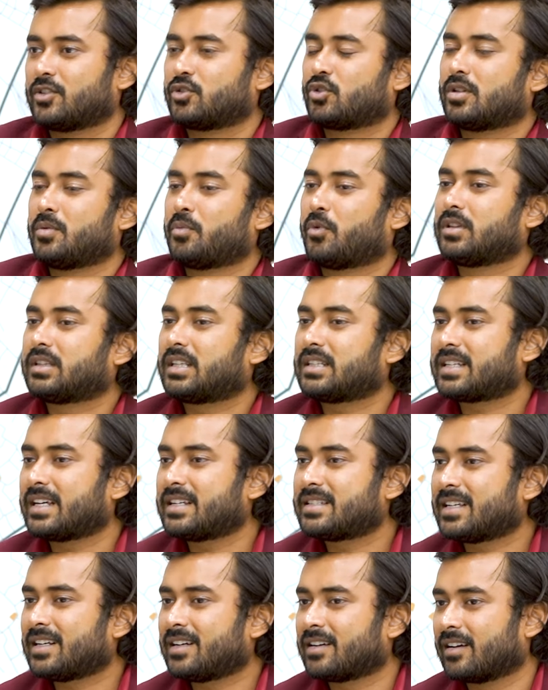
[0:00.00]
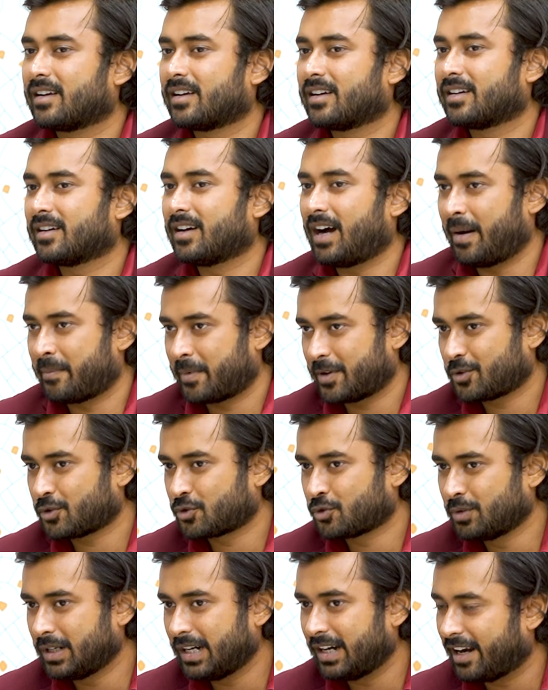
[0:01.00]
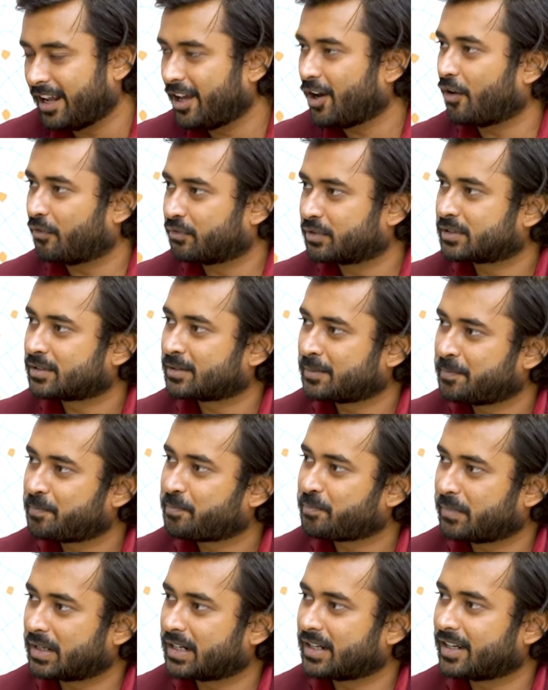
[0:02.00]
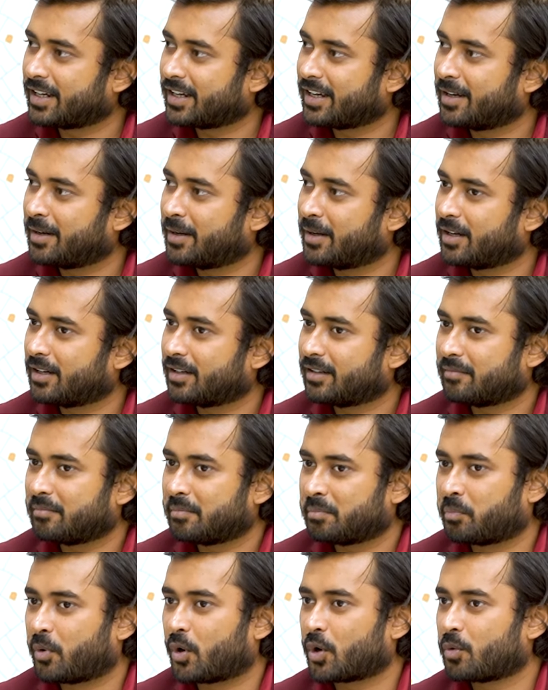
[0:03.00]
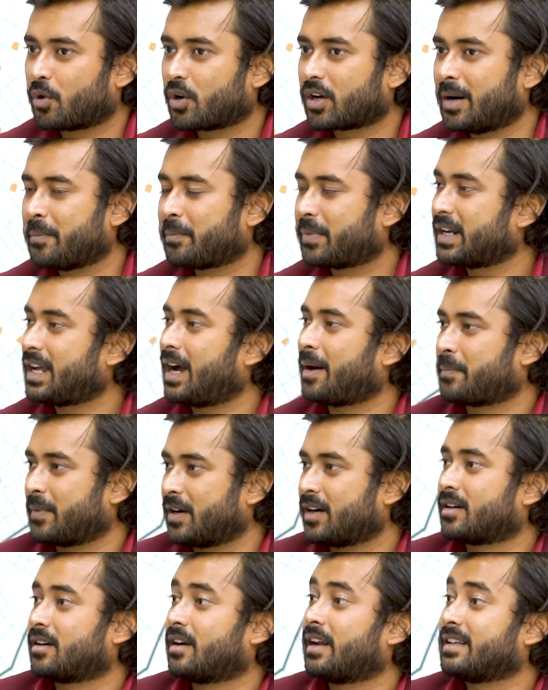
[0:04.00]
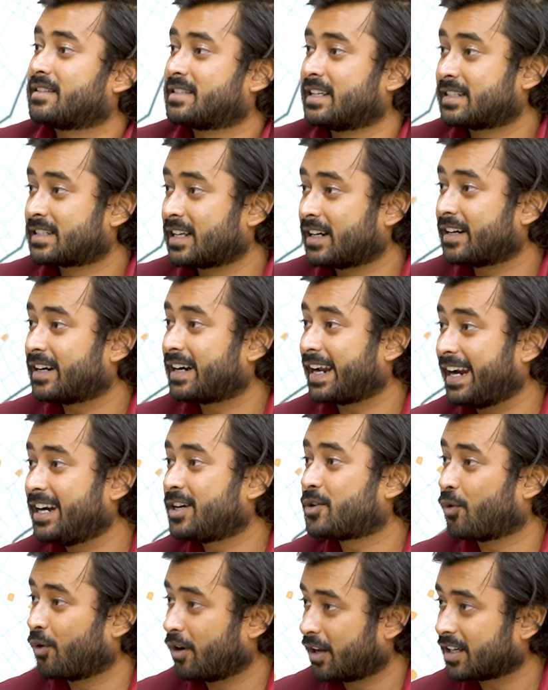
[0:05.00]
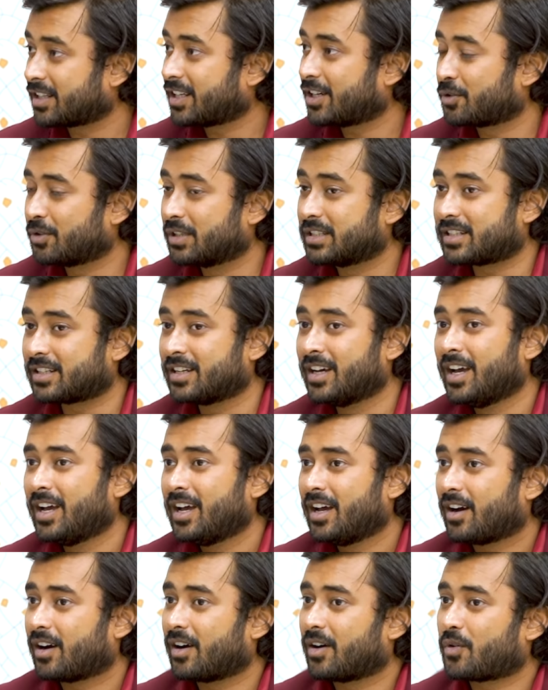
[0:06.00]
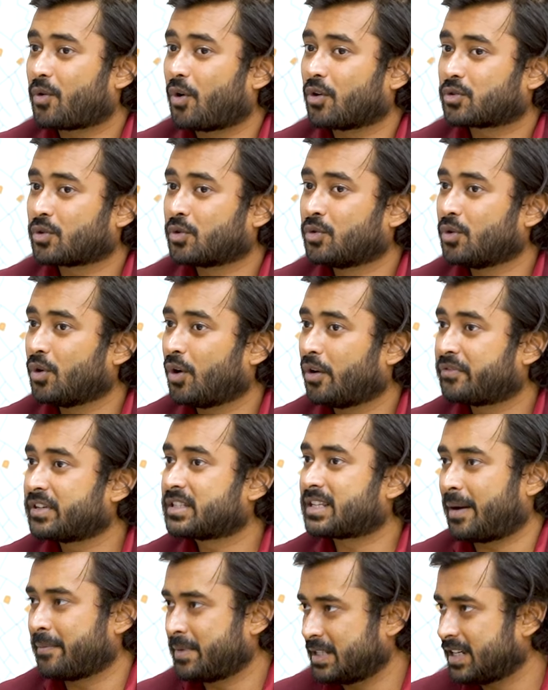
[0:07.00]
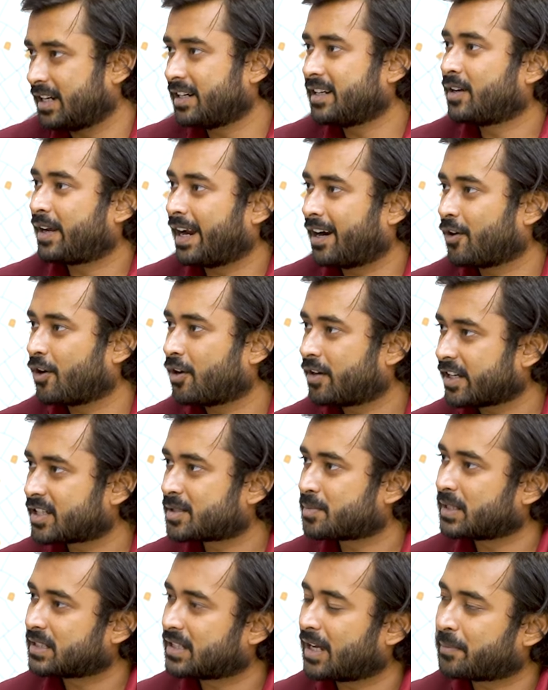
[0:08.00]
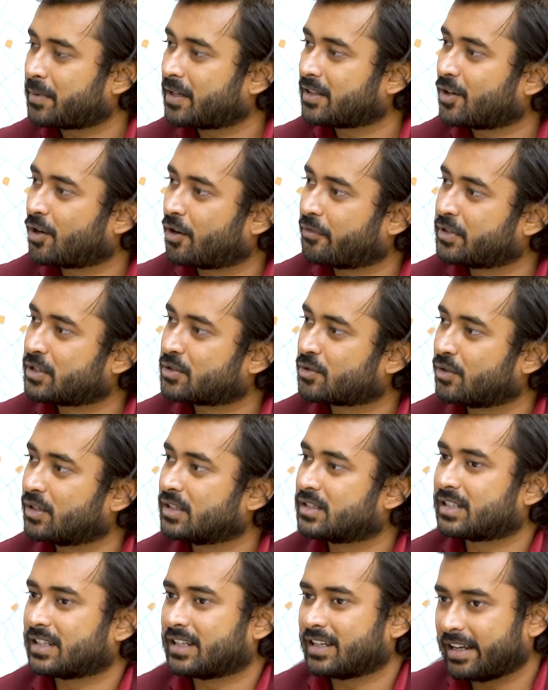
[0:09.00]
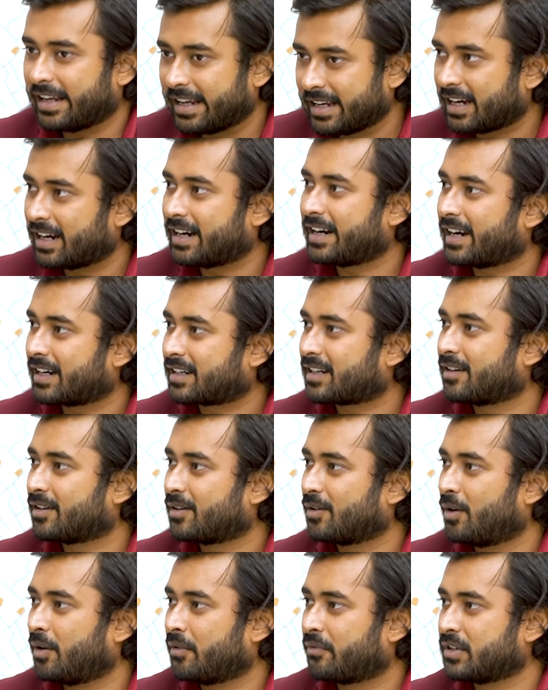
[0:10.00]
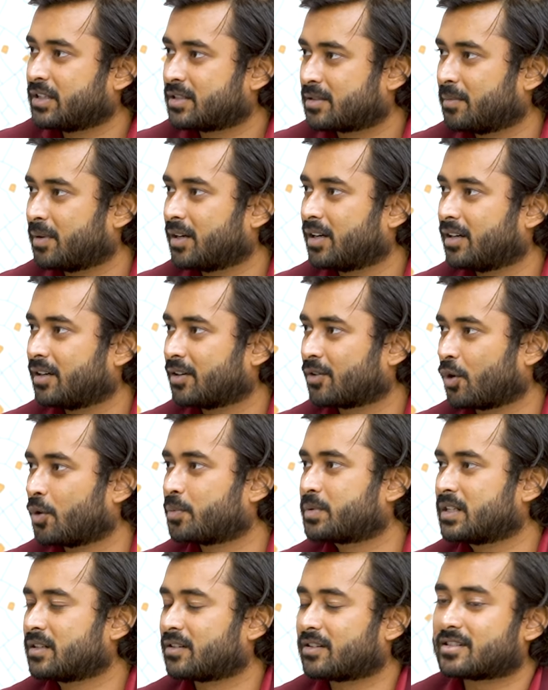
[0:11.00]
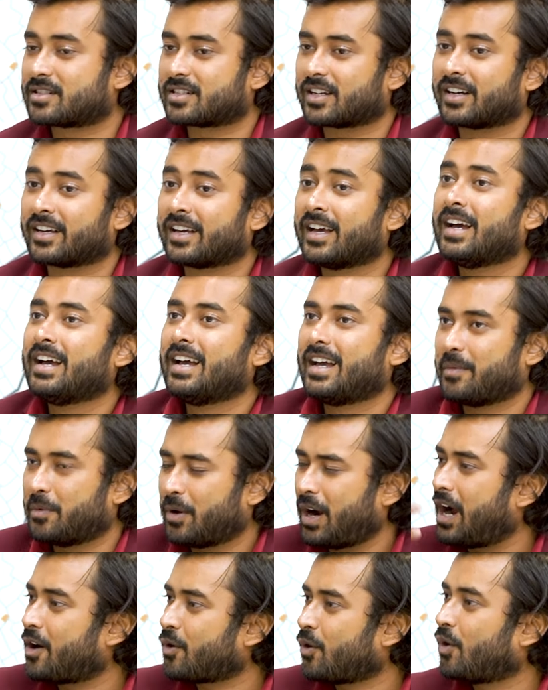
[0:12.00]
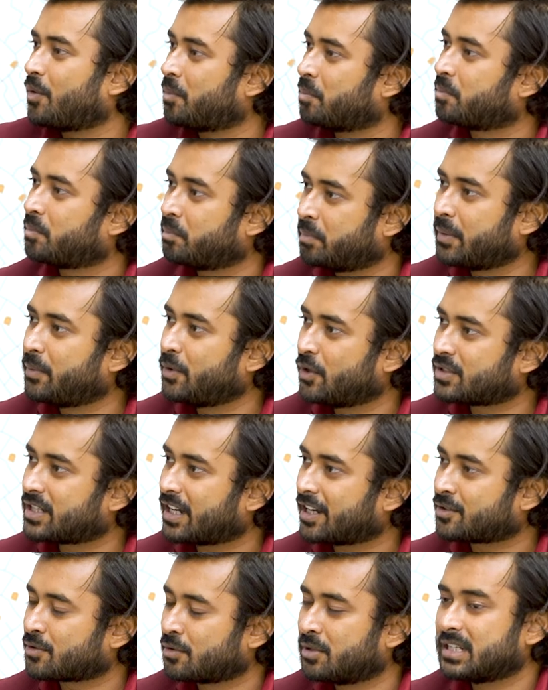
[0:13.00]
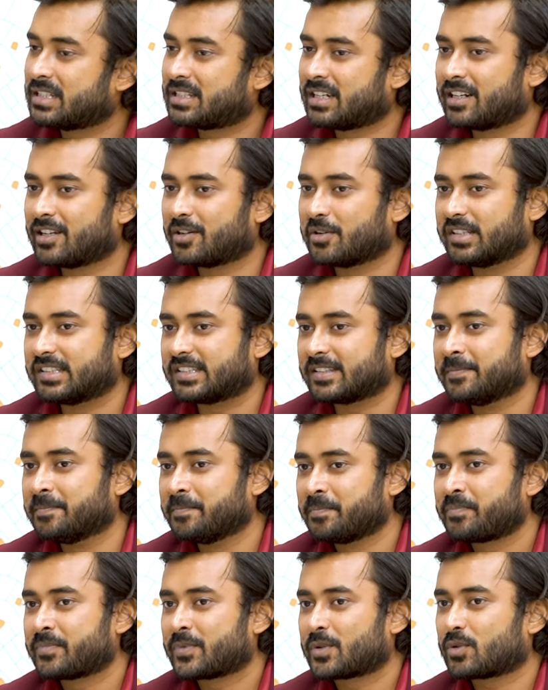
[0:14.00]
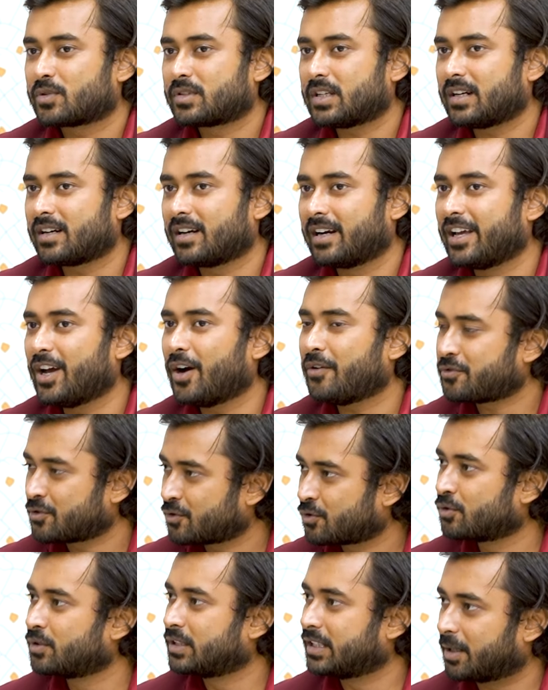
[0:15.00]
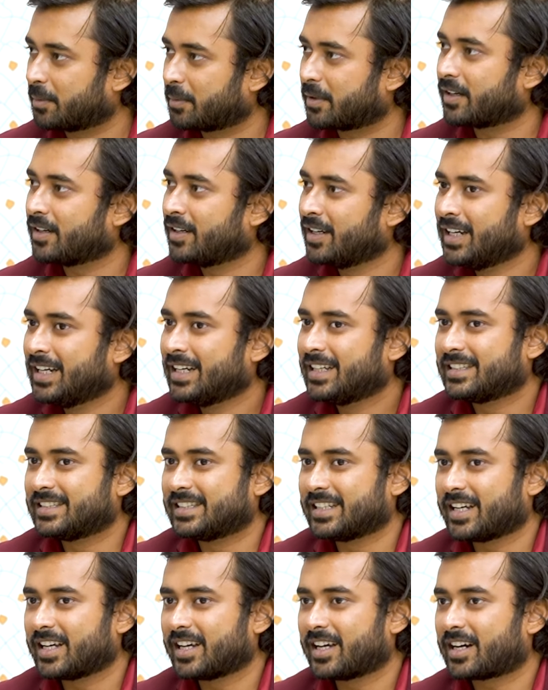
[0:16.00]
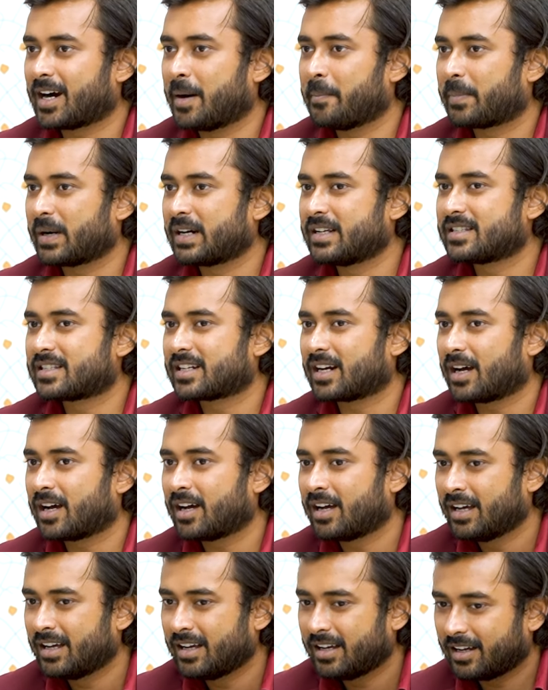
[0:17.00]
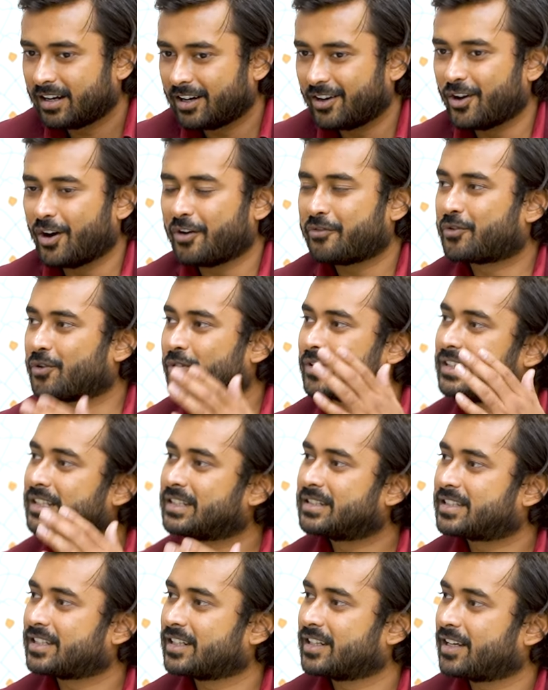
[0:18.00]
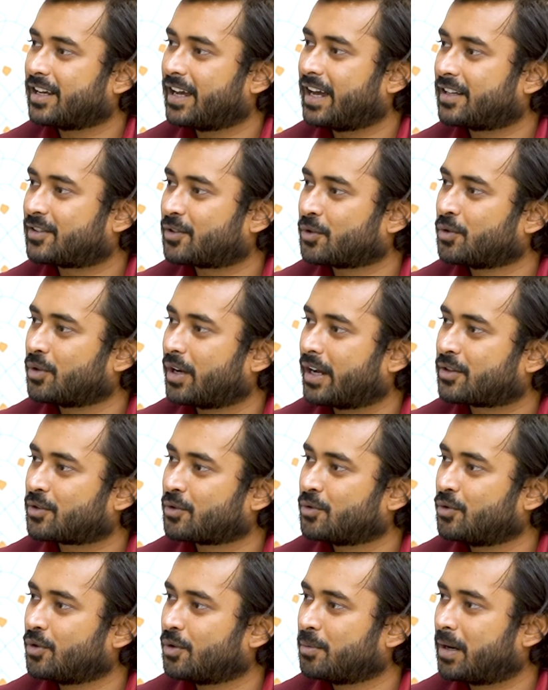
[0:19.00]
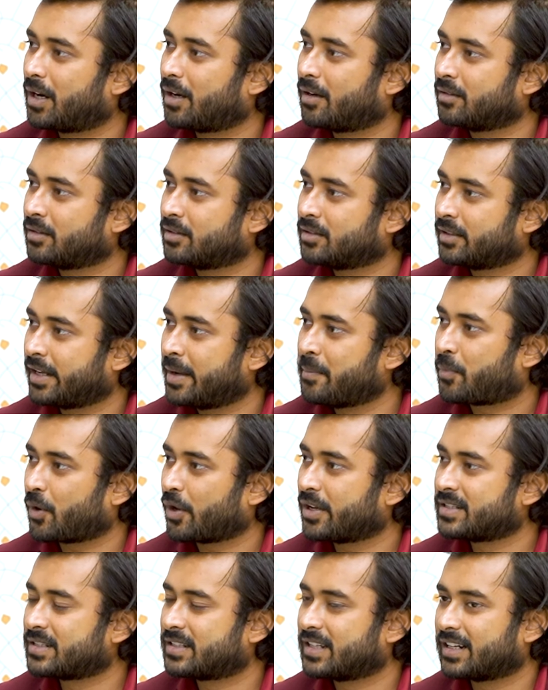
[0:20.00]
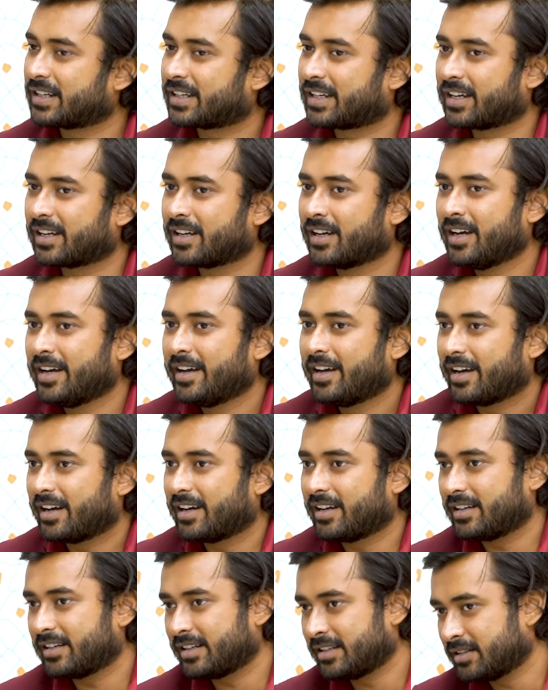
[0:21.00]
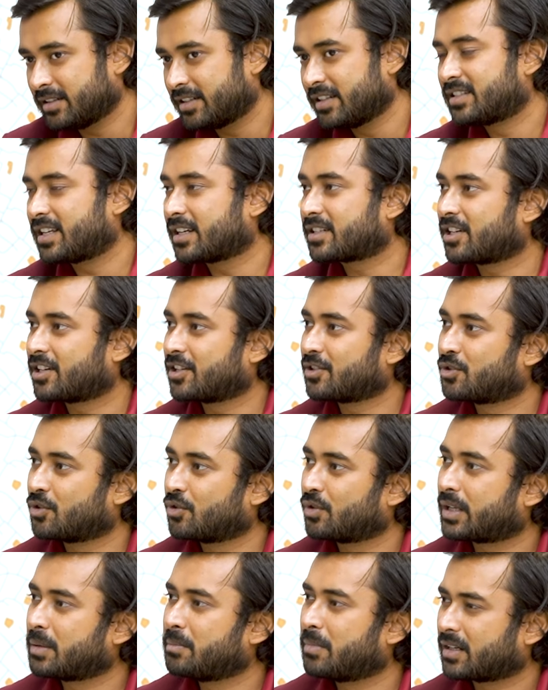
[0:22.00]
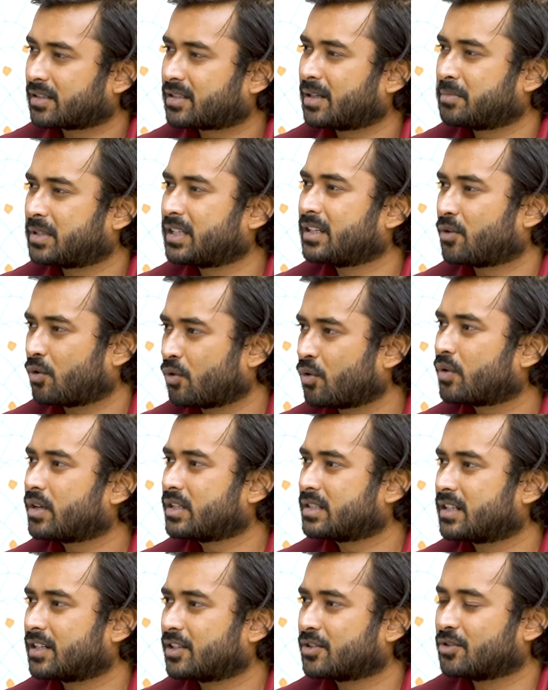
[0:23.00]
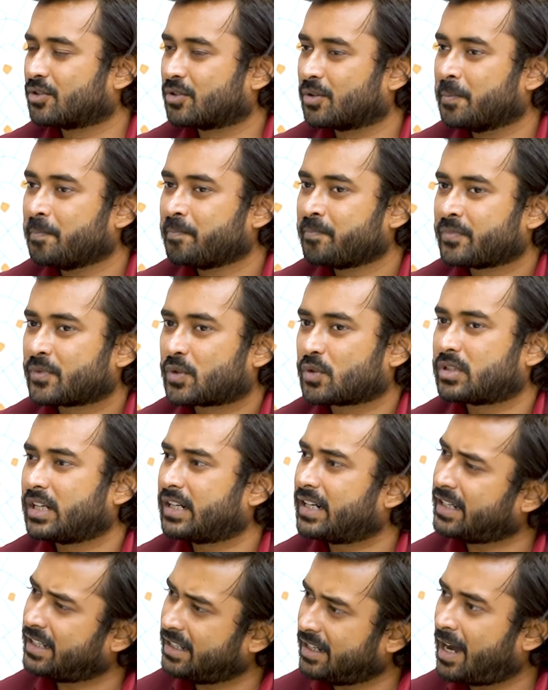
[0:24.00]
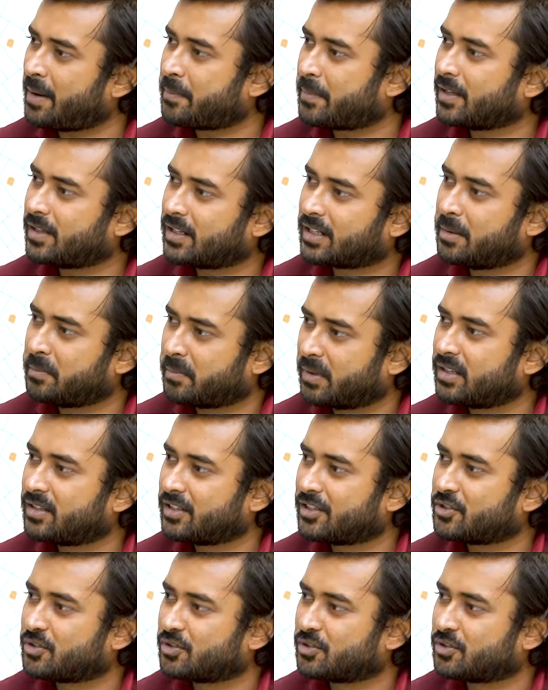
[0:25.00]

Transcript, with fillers: যদি বলতে চাই স্যার আমরা তো শুনি লে অফস মানে বড় বড় কোম্পানি আপনার সিক্স হান্ড্রেড এইট কলকাতায় রয়েছে কতগুলো অফিস আমি জানি ক্যান্ডট এক্সপ্রেসে আপনাদের অফিস রয়েছে এখানে একটা অফিস বা গ্লোবসিন ক্রিস্টালে এবং আরো বিভিন্ন জায়গায় ছড়িয়ে ছিটিয়ে রয়েছে তো স্যার লে অফ শুনি আমরা যে কোম্পানিজরা লে অফ করে দিচ্ছে এত এতগুলো এমপ্লয়িজদেরকে এই রিসেশনের জন্য কিংবা সামথিং কোনো রিজনের জন্য তো সেটা কি আপনাদের কোম্পানিতে কিছু